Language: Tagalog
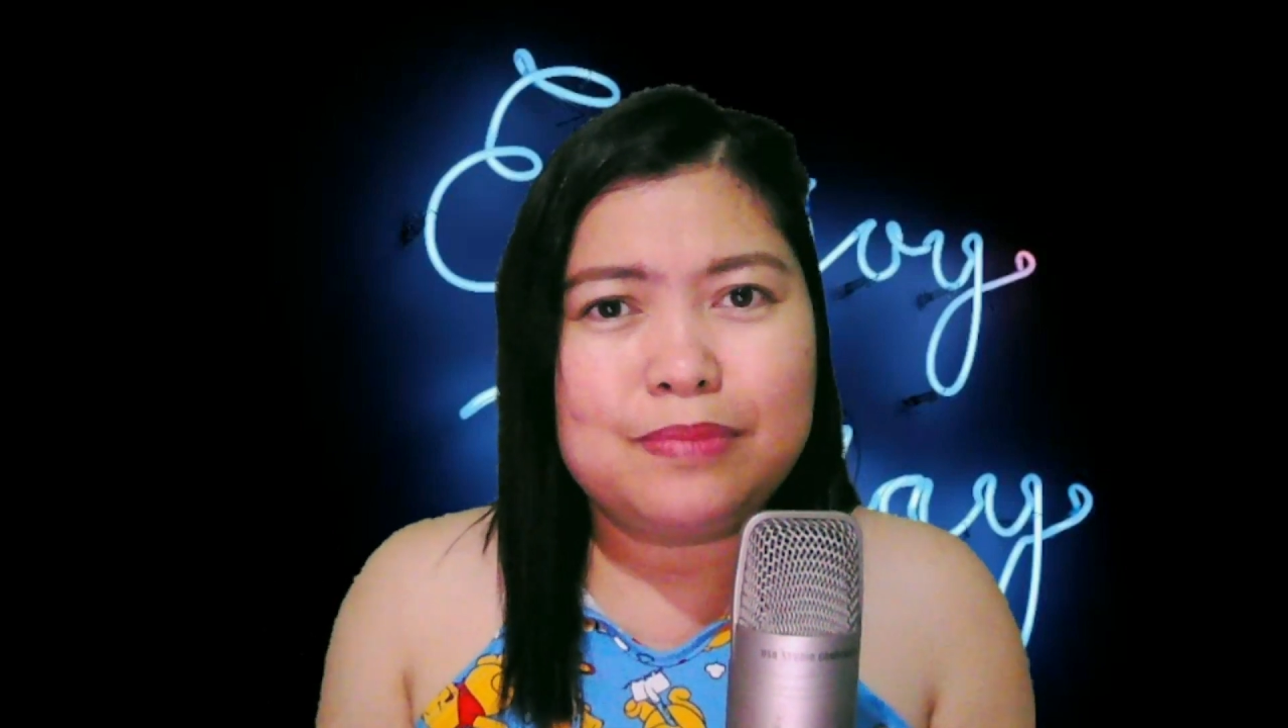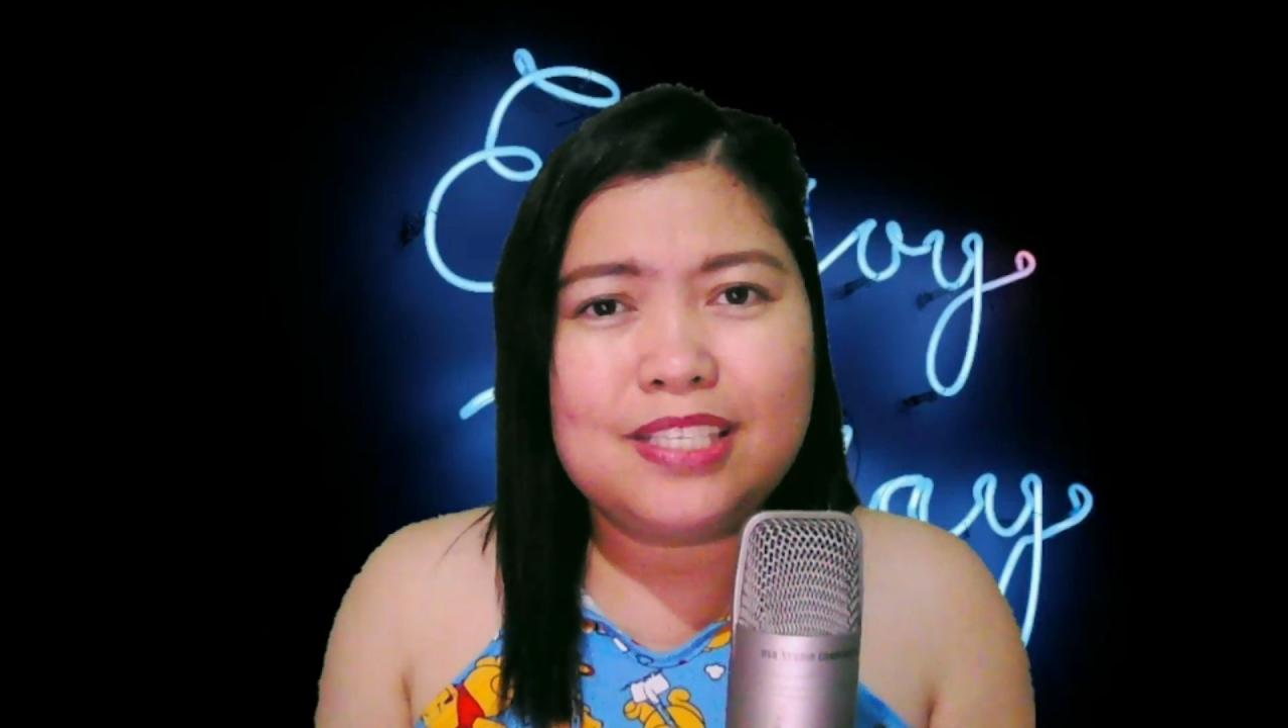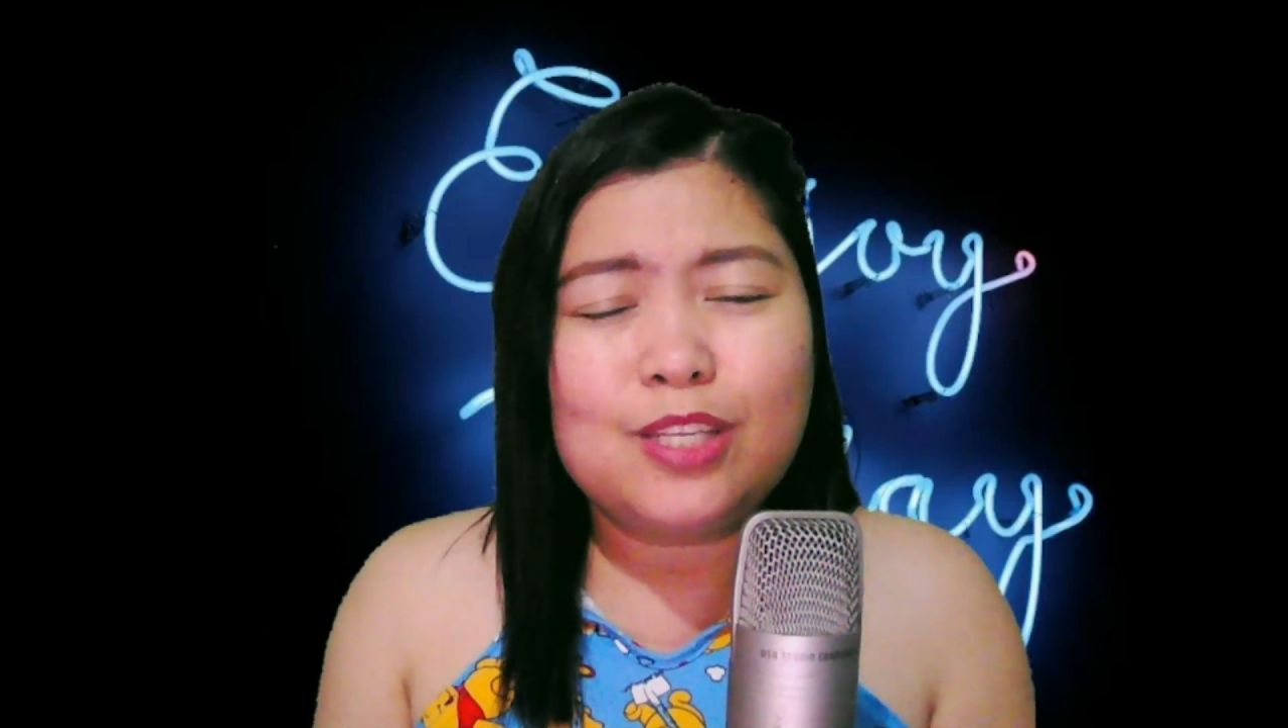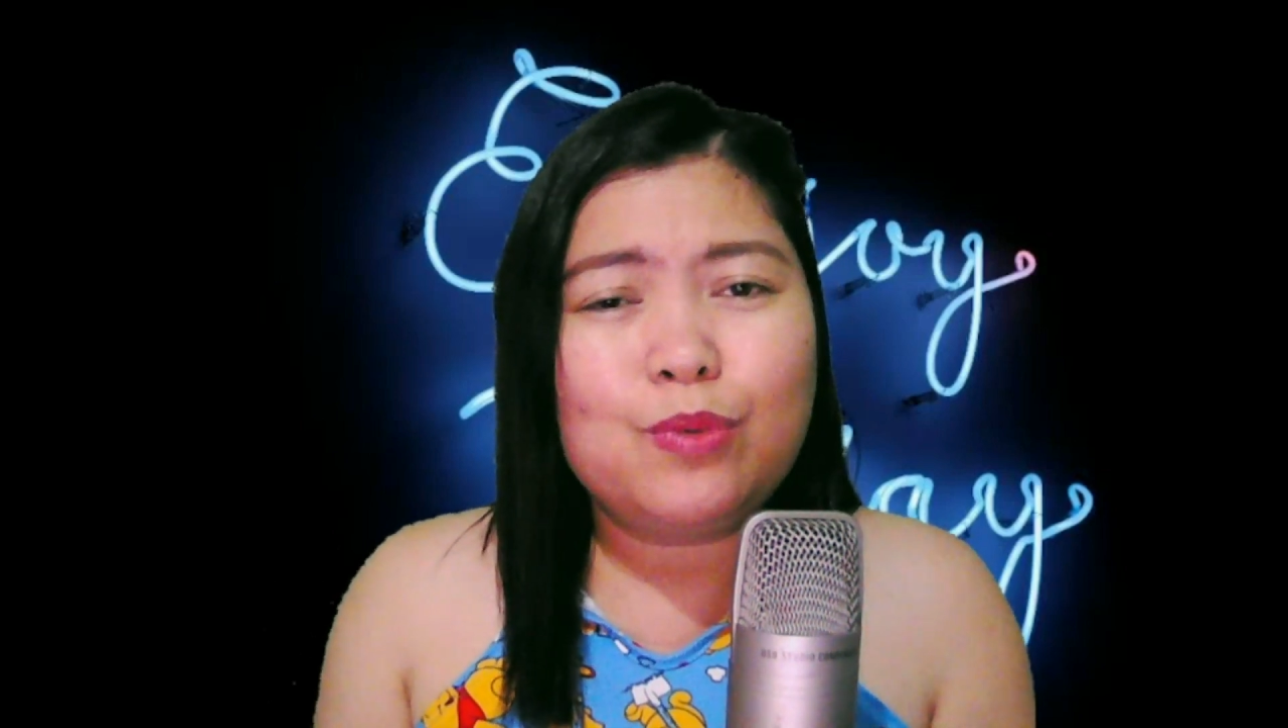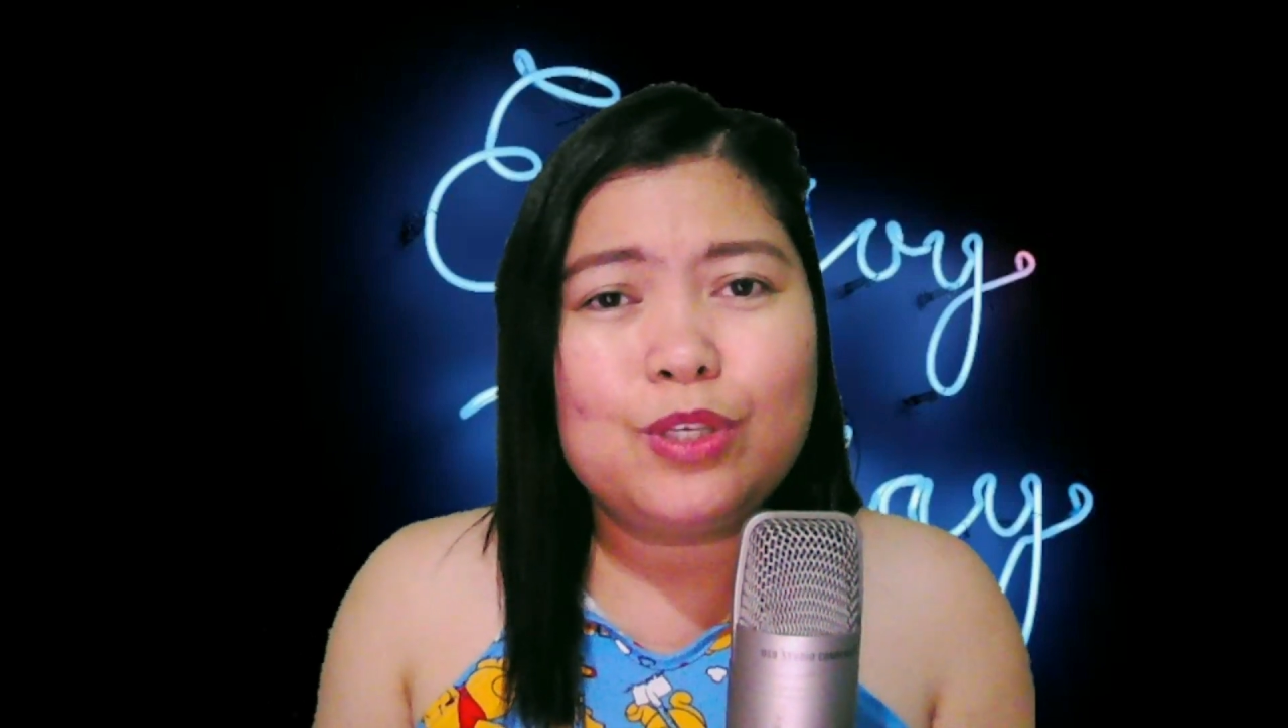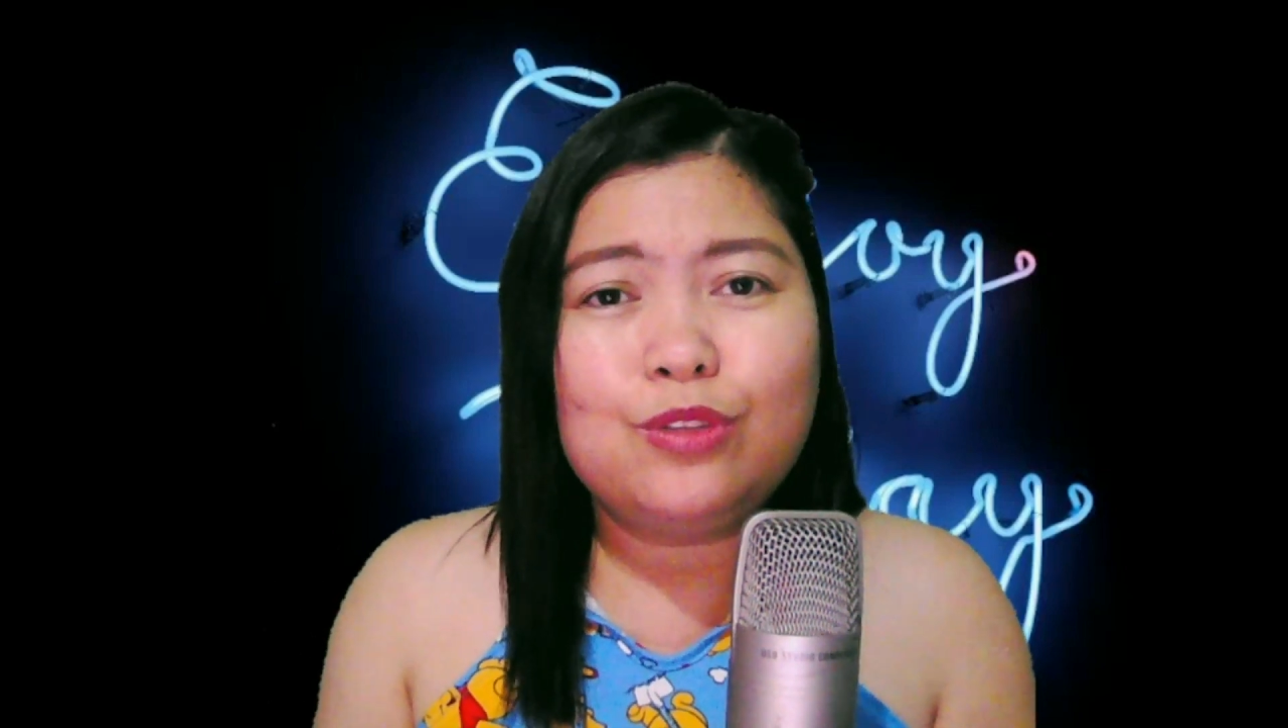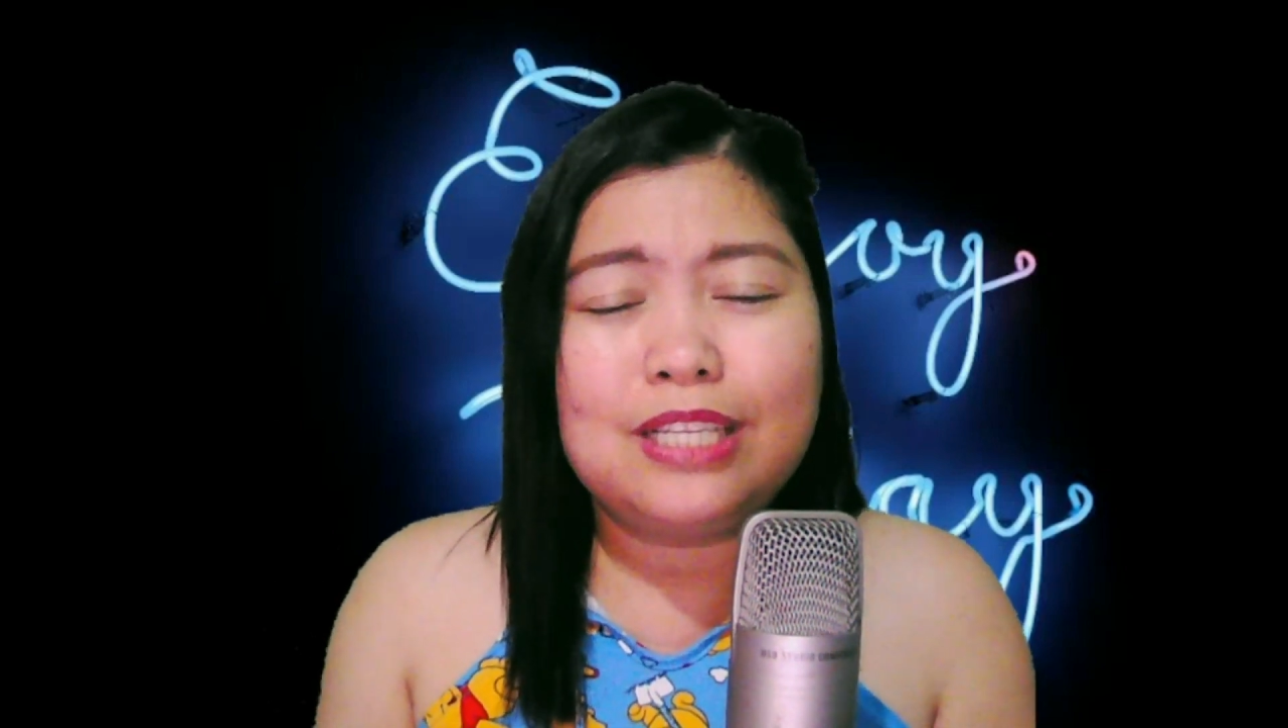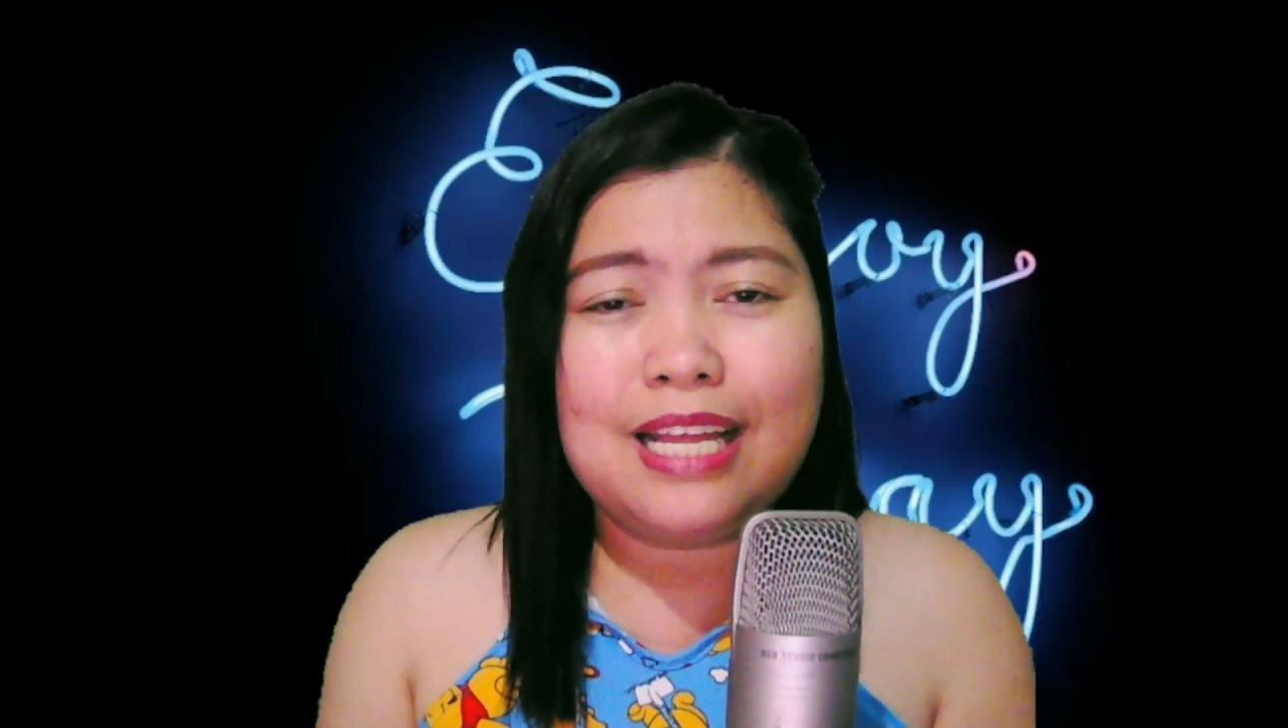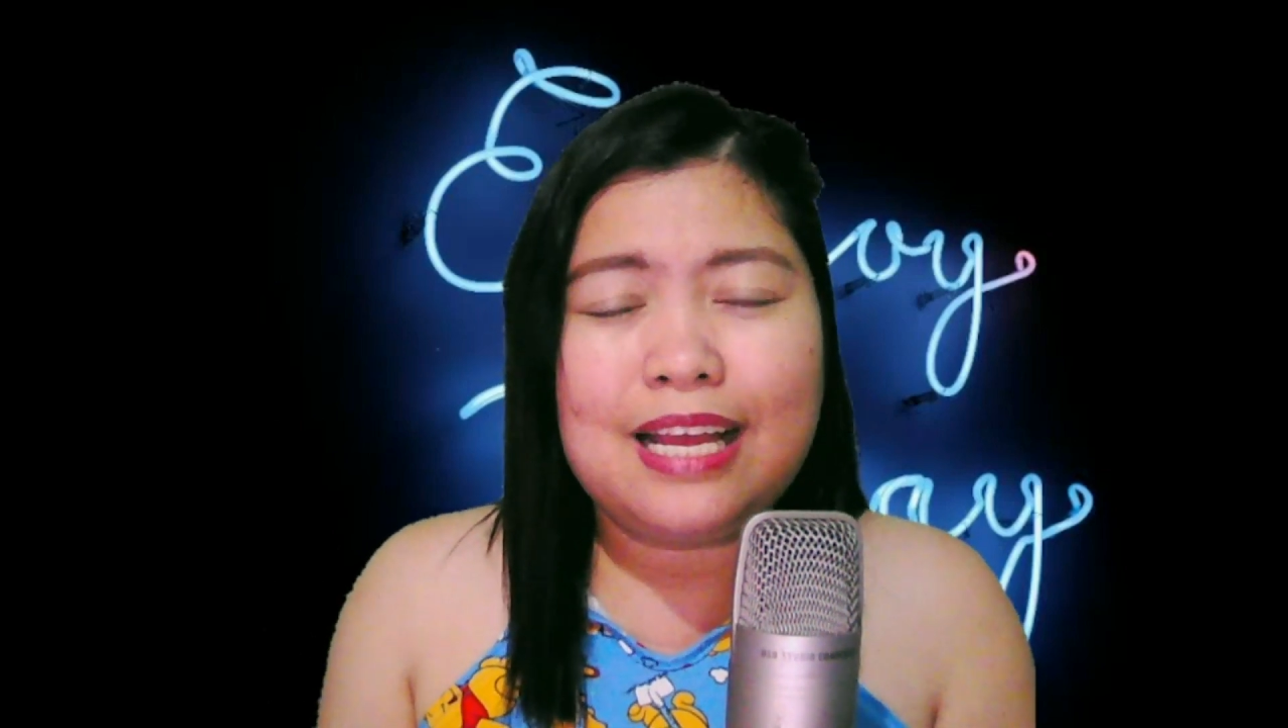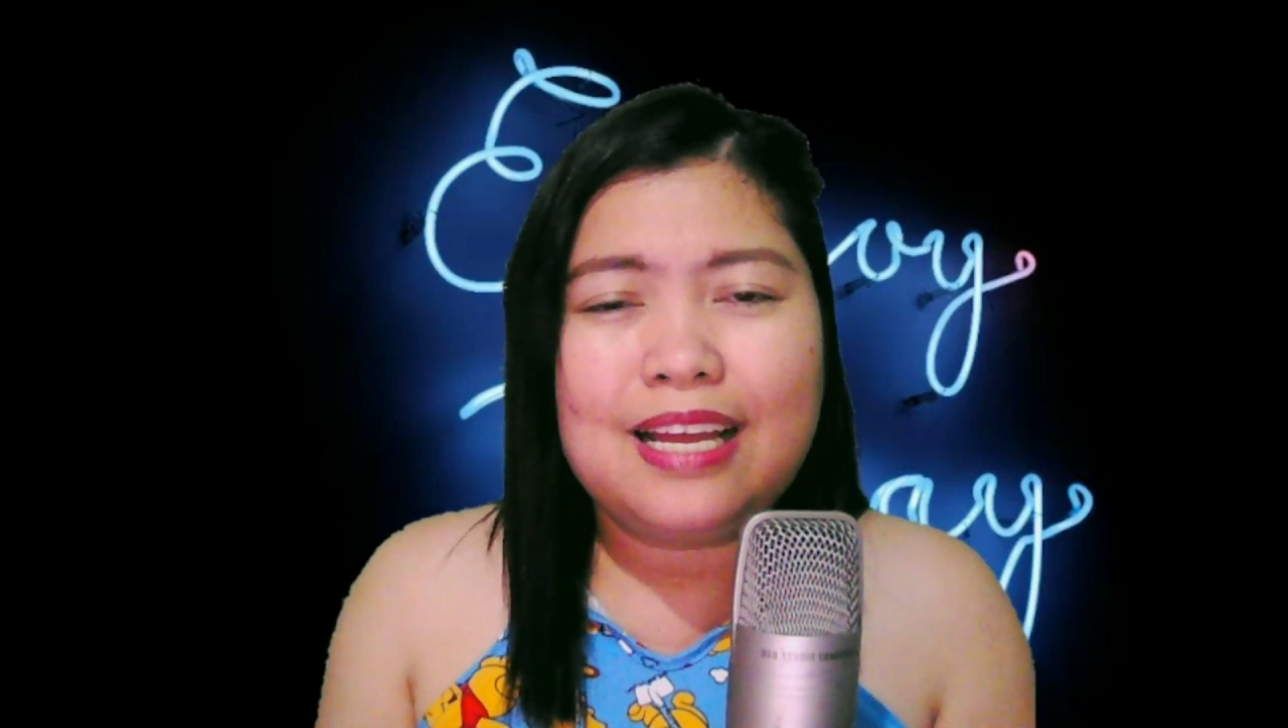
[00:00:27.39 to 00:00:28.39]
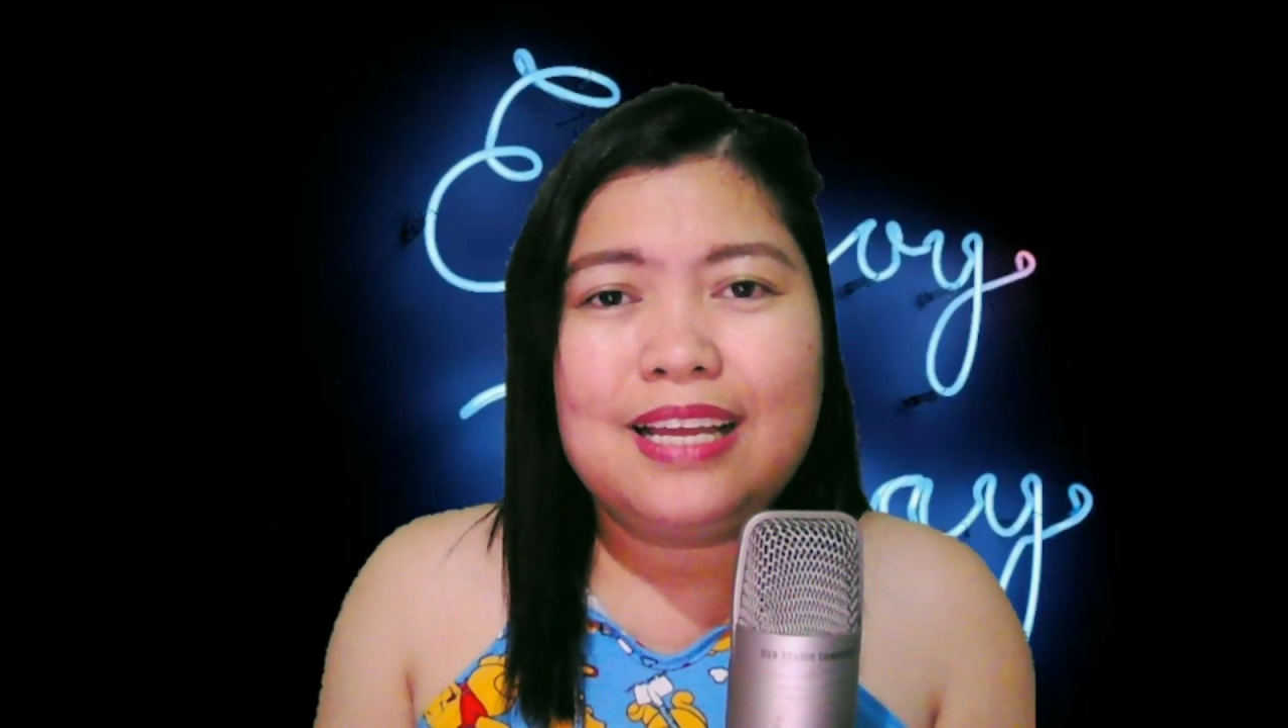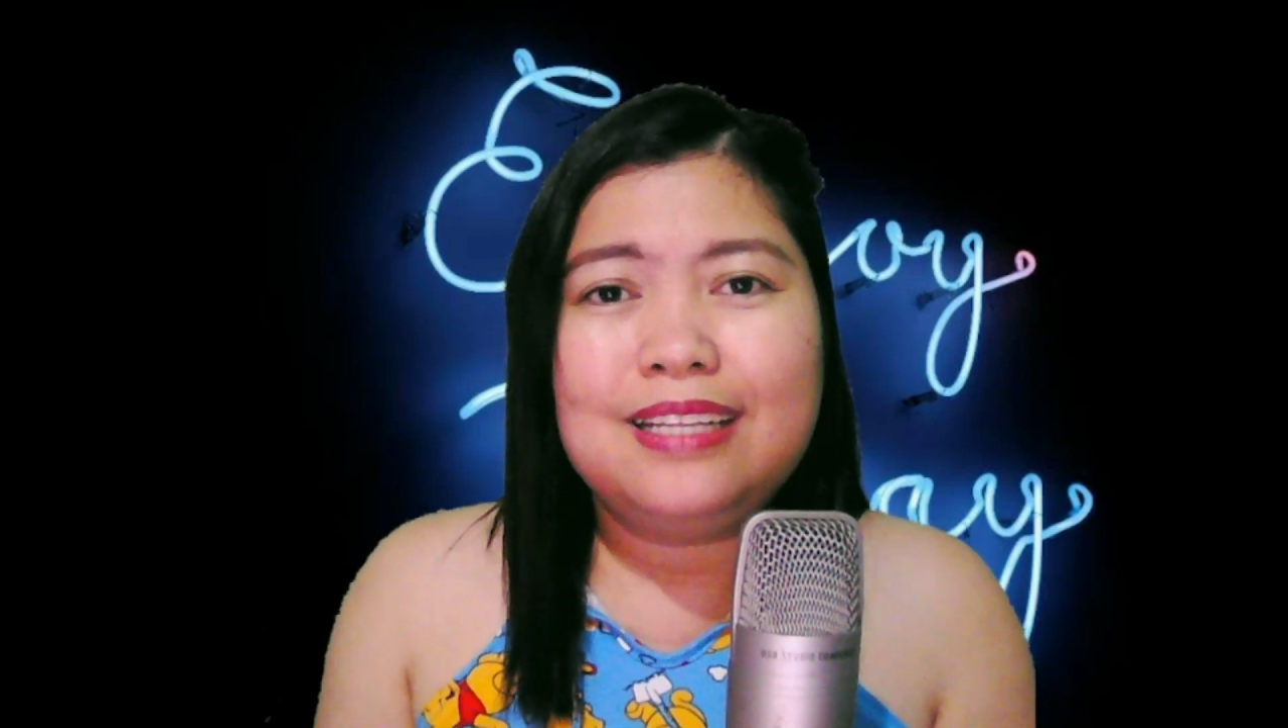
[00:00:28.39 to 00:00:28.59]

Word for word: sa sitwasyon nila,